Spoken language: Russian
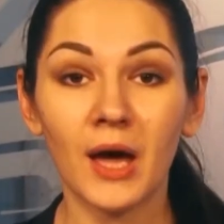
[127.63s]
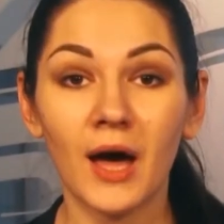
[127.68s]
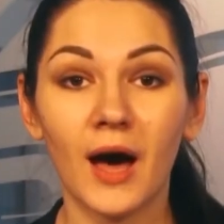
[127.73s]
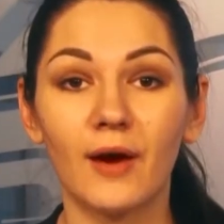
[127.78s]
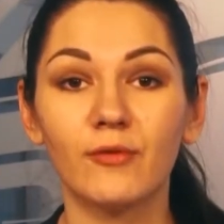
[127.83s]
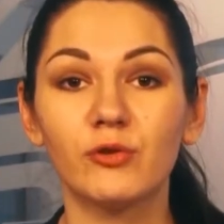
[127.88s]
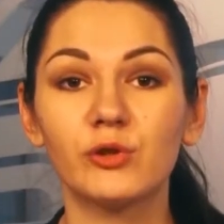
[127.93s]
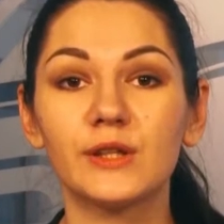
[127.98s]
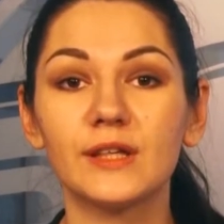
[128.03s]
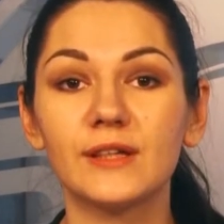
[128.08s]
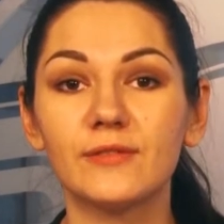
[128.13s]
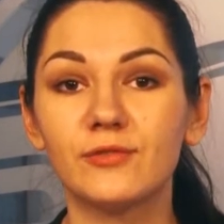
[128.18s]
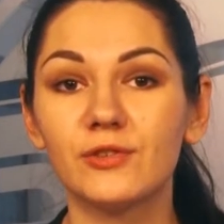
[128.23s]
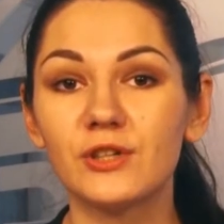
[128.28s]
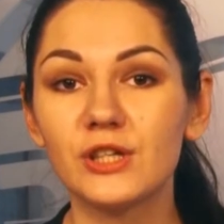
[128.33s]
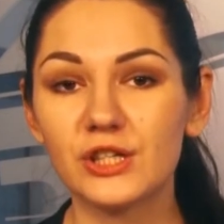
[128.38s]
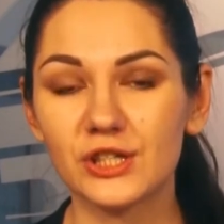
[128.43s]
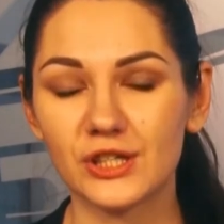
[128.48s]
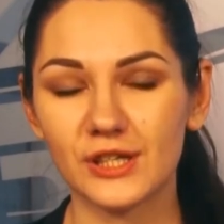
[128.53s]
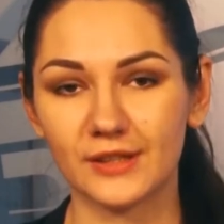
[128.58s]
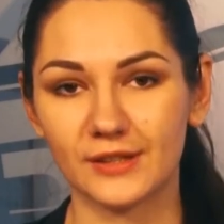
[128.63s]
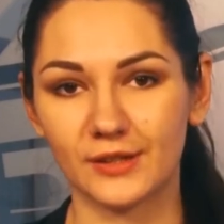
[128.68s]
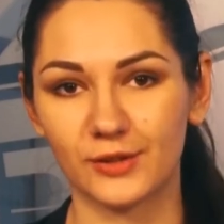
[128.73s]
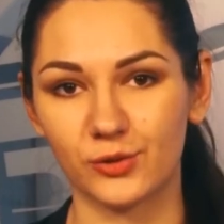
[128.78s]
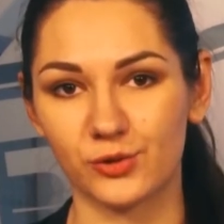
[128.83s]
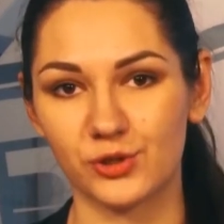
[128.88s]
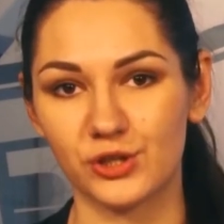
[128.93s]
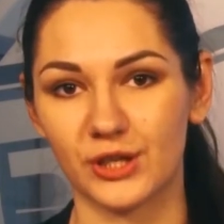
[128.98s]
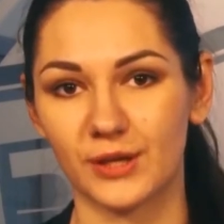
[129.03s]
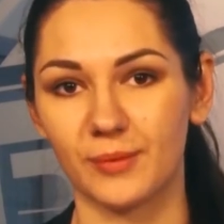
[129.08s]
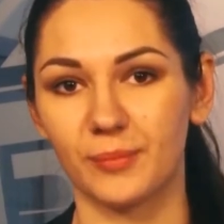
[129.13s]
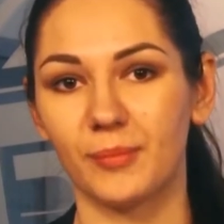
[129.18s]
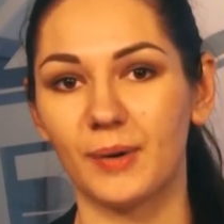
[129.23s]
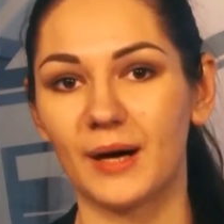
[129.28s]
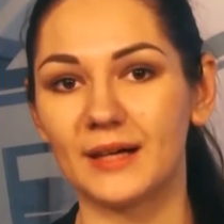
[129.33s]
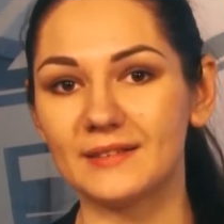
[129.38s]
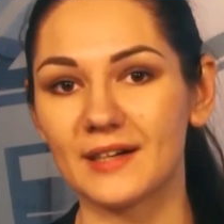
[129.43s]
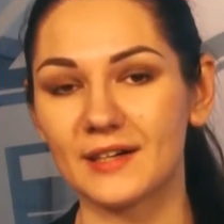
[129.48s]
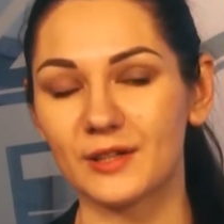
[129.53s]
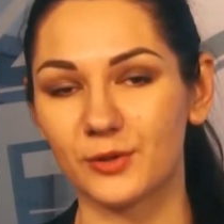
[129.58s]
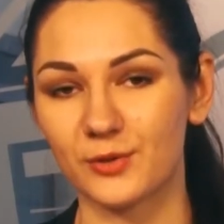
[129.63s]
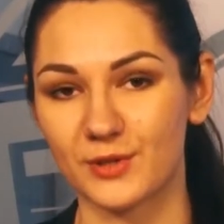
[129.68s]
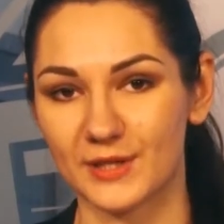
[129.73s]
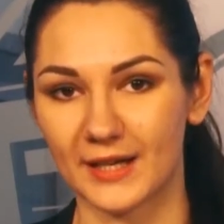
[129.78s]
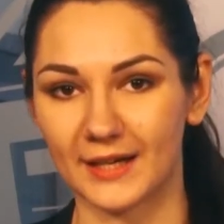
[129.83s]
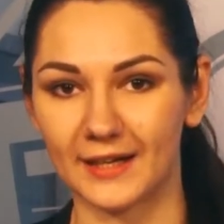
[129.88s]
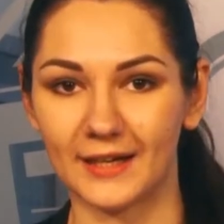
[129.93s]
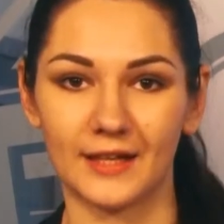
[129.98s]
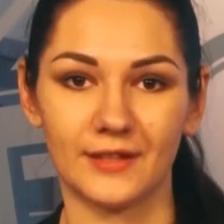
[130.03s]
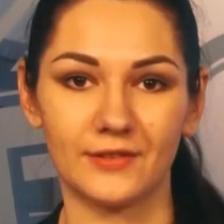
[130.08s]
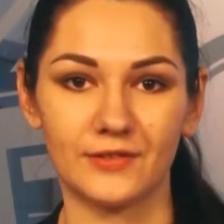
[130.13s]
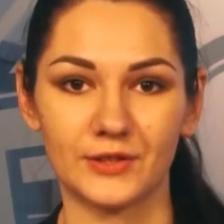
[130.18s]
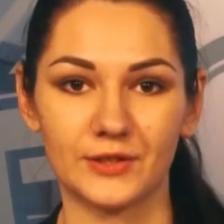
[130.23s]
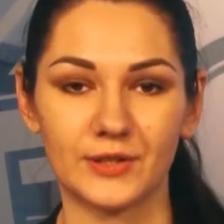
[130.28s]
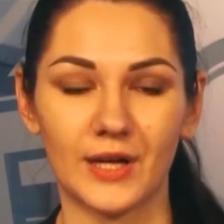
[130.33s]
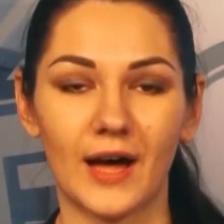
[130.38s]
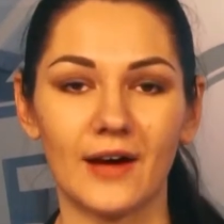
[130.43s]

А вот выше этой точки мало кто заглядывал.